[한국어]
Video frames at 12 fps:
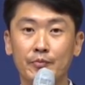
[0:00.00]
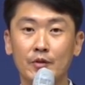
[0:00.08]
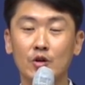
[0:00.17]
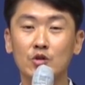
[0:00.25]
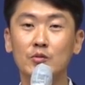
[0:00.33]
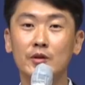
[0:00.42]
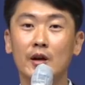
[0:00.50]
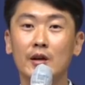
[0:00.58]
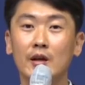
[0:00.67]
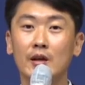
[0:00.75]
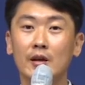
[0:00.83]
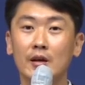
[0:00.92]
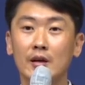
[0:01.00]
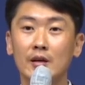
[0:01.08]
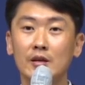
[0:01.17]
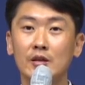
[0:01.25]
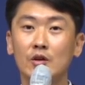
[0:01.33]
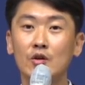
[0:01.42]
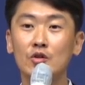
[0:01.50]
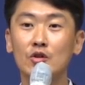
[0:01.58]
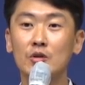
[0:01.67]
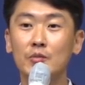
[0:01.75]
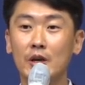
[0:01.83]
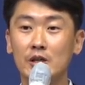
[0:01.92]
여러분 안에 이
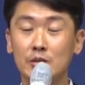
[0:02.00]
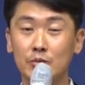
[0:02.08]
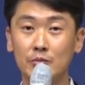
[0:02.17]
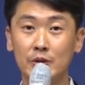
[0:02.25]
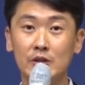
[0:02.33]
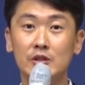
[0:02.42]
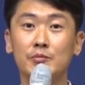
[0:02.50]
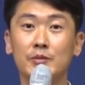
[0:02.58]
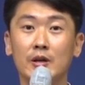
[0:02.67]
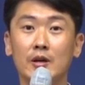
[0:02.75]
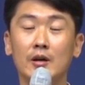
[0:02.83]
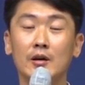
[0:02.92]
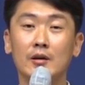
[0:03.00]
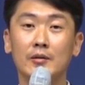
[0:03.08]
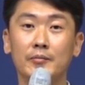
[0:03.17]
성령님이 계심을 믿으십니까?